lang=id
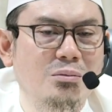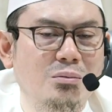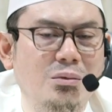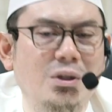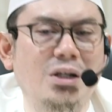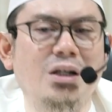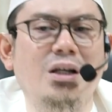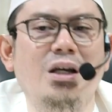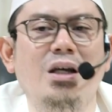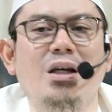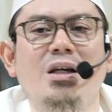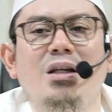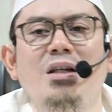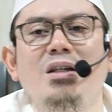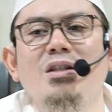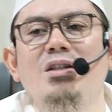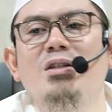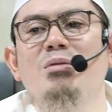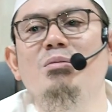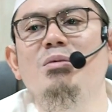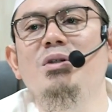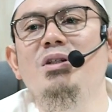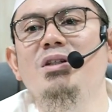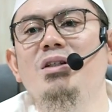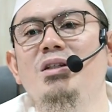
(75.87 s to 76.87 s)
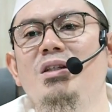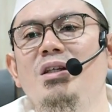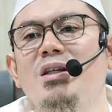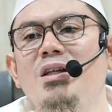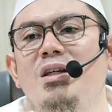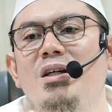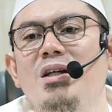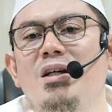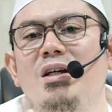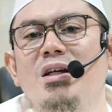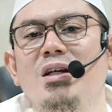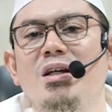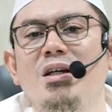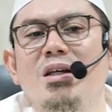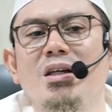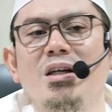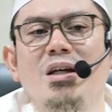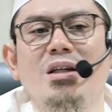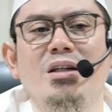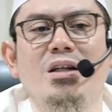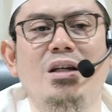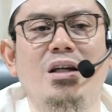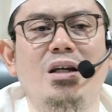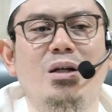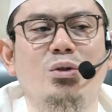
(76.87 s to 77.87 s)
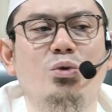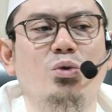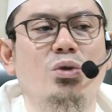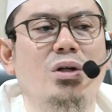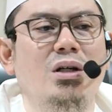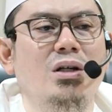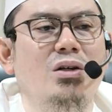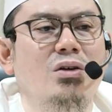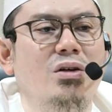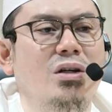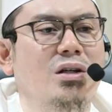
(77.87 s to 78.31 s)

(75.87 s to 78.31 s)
maka ini semestinya yang dilakukan